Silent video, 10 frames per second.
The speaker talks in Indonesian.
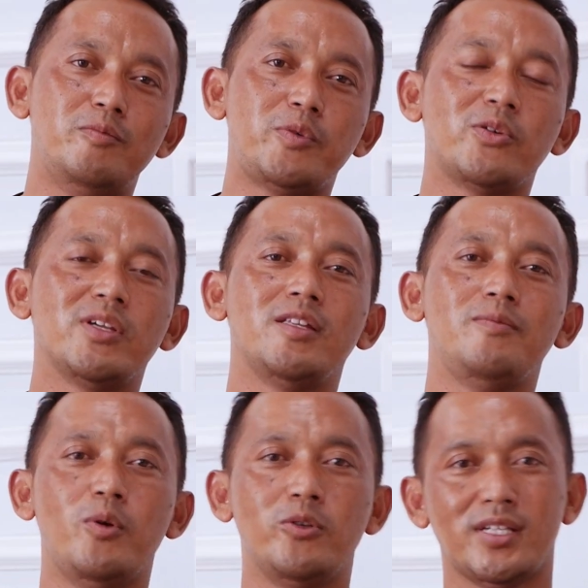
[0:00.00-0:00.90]
eh, Om Bro ini
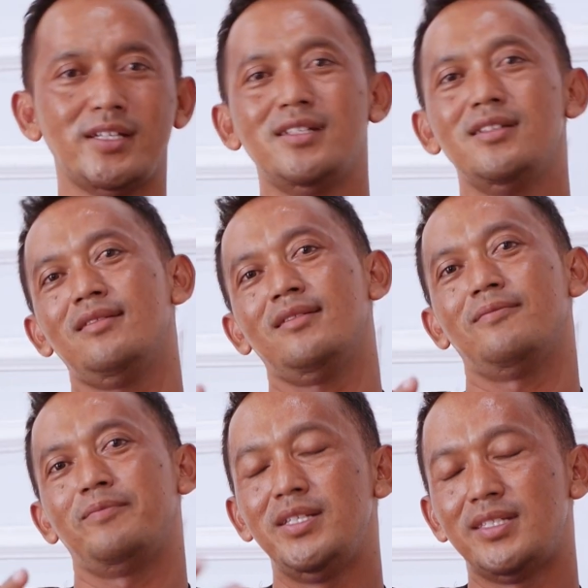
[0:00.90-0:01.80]
bosen
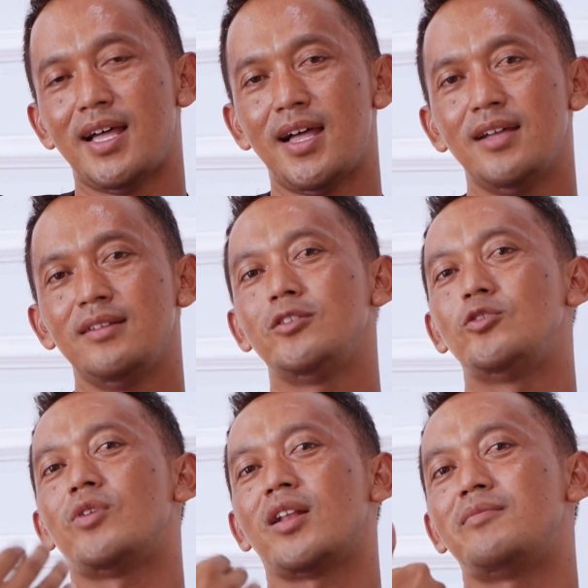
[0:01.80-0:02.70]
bisa
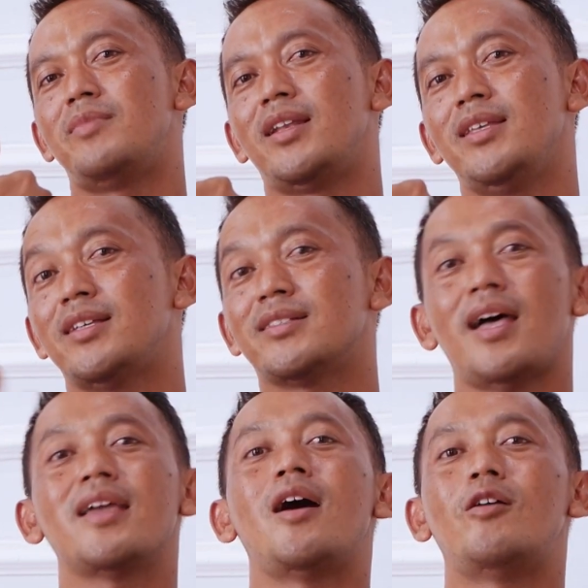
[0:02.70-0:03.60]
dijual kembali ke
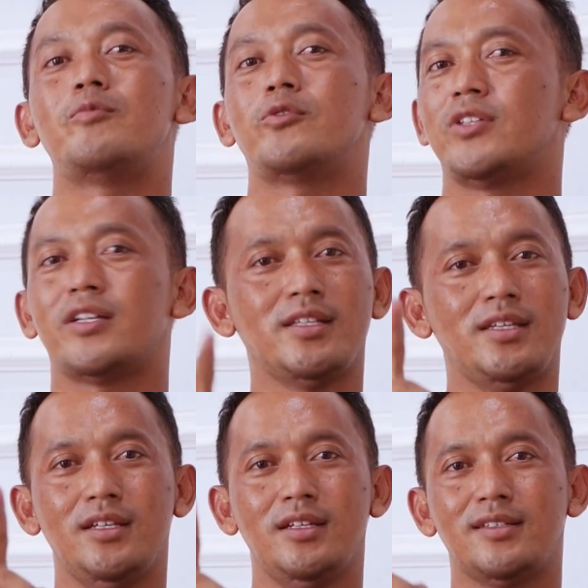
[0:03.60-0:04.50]
saya Om Bro.
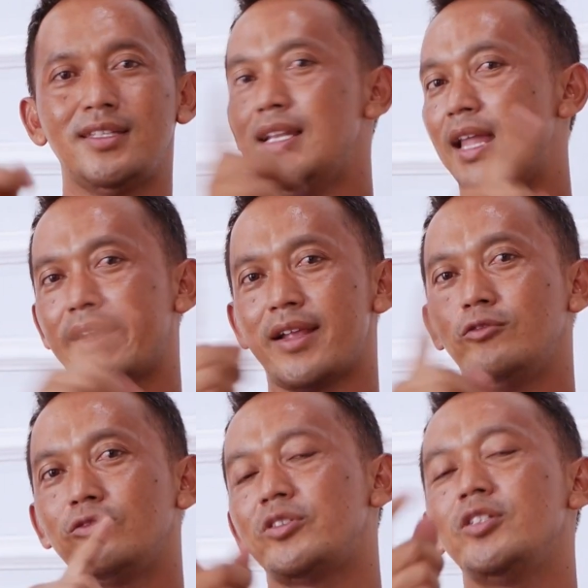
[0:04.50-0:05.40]
Jadi
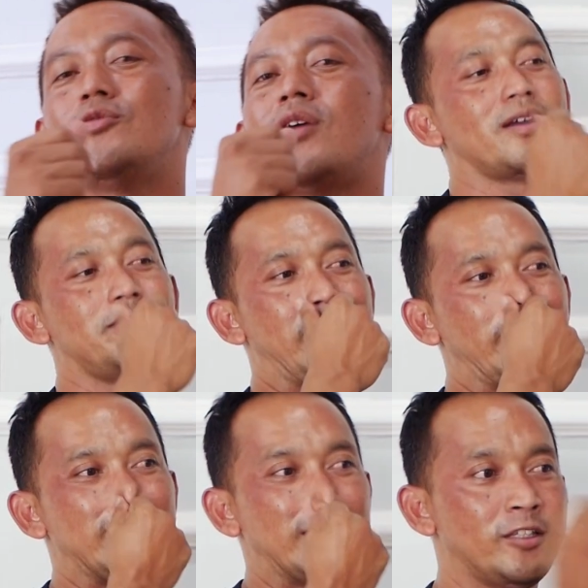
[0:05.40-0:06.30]
dilarang untuk dijual
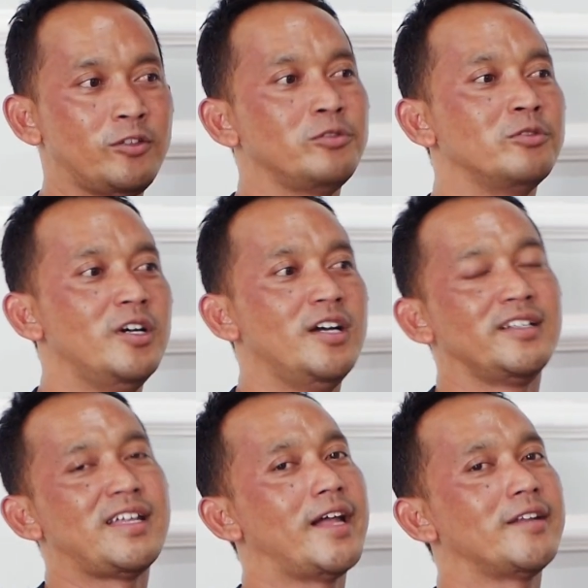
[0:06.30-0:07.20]
kembali itu.
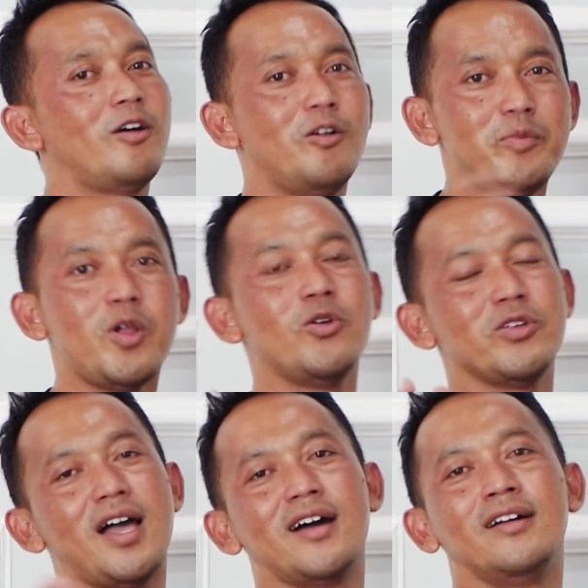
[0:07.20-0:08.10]
Dan Om Bro
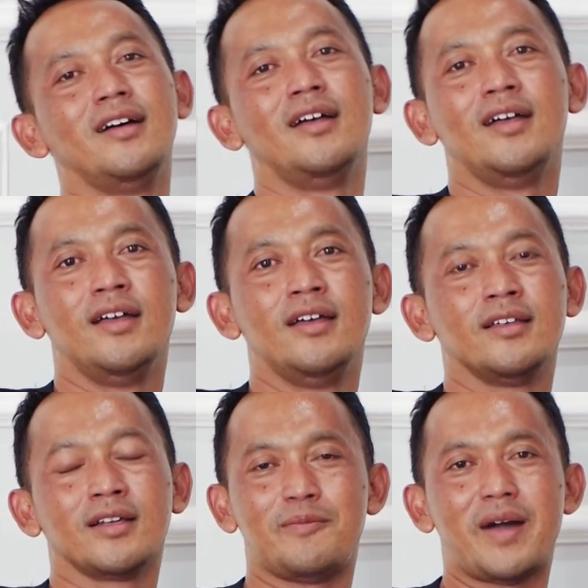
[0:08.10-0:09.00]
yang
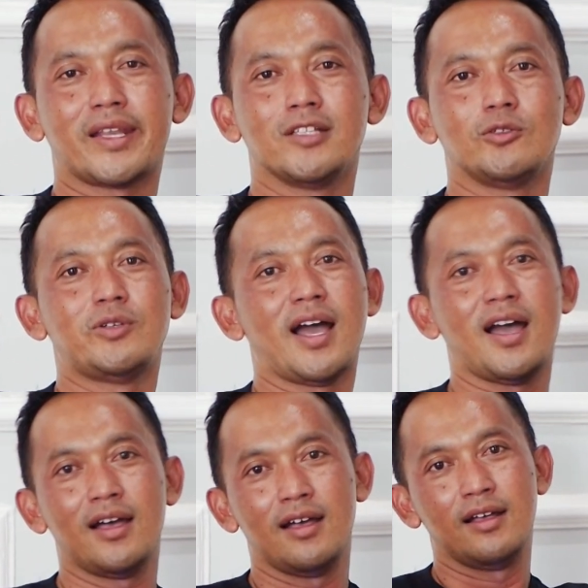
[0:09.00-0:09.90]
kemarin
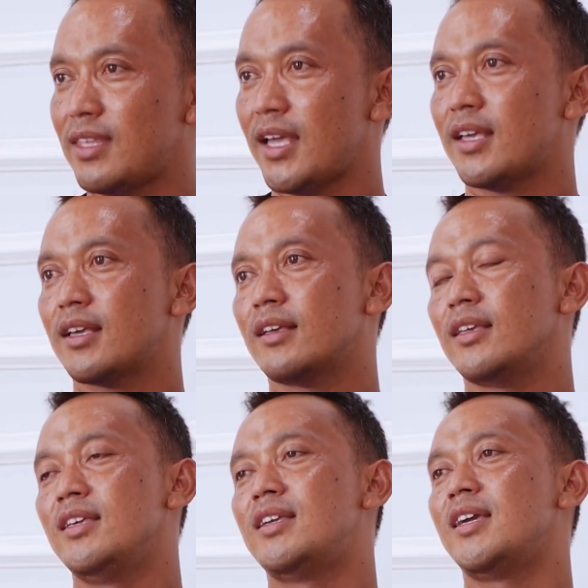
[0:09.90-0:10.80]
sudah tag
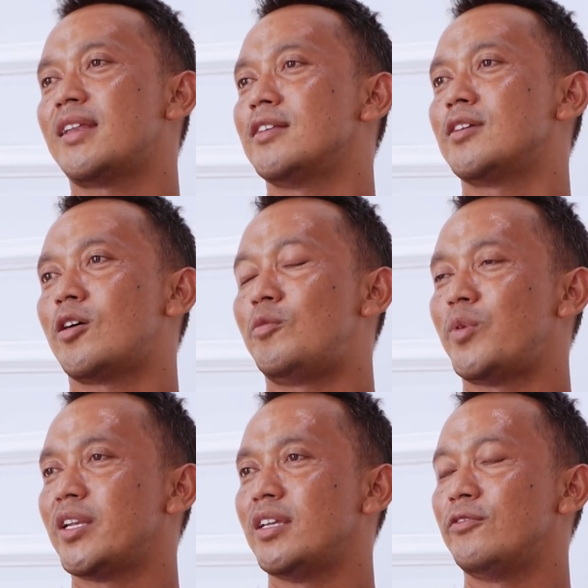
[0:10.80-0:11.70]
IG Raja
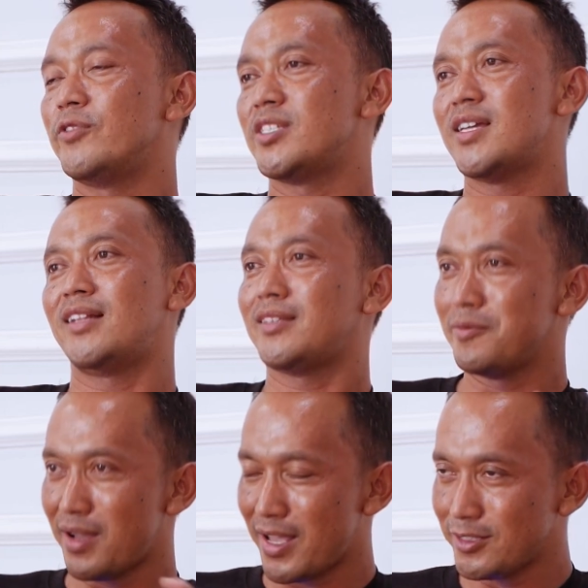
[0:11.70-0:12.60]
Company Official.
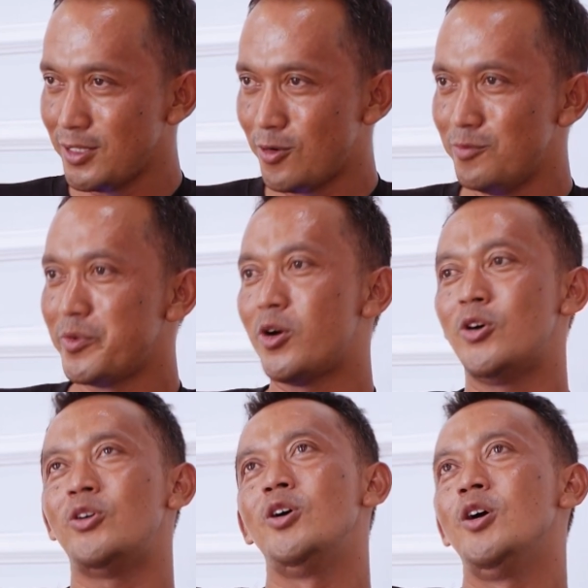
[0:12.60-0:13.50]
Terima kasih Om Bro